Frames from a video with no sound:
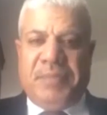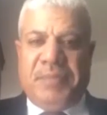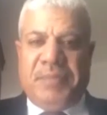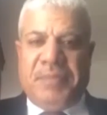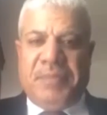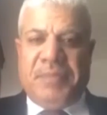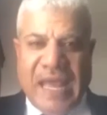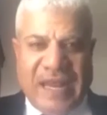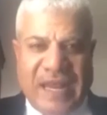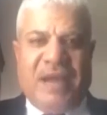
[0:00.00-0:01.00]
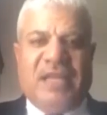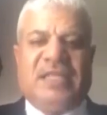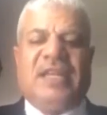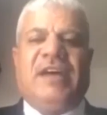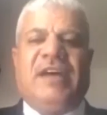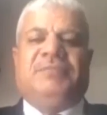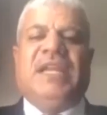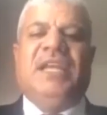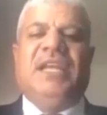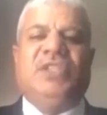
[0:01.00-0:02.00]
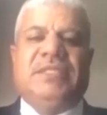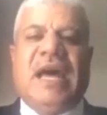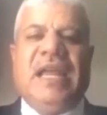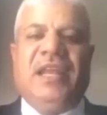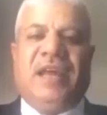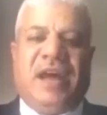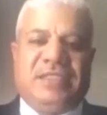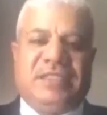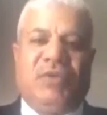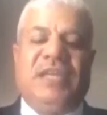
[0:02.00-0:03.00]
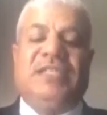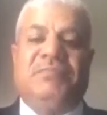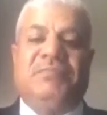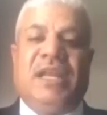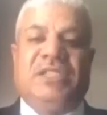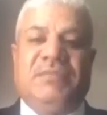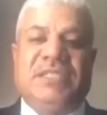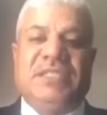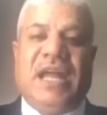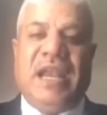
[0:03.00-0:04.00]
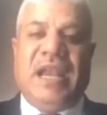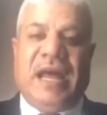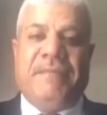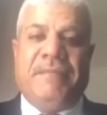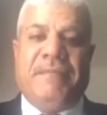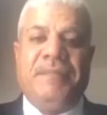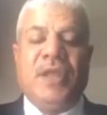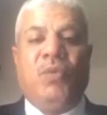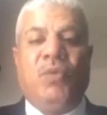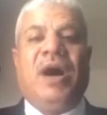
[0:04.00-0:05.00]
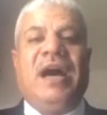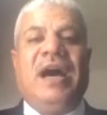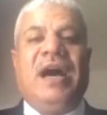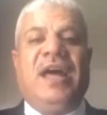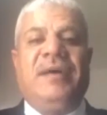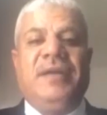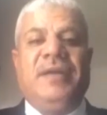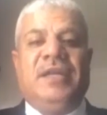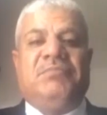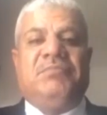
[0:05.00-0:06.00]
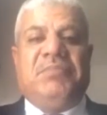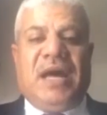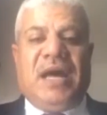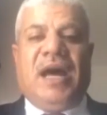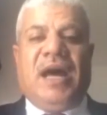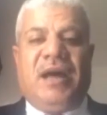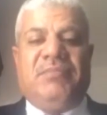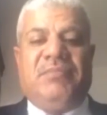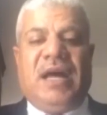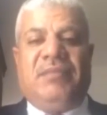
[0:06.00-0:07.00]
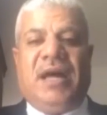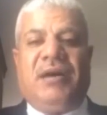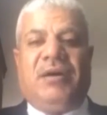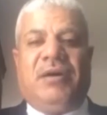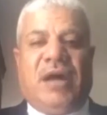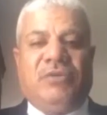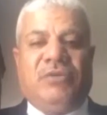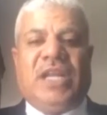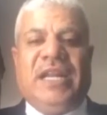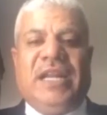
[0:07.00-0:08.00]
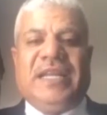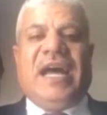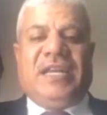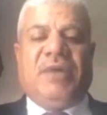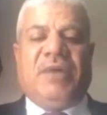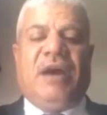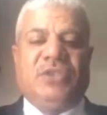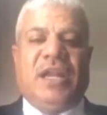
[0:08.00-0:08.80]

باغلبها تتنافس من اجل المصالح الخاصه وليست من اجل المصلحه العامه وهذا ما ما ما, ما اوصل العراق لما اوصل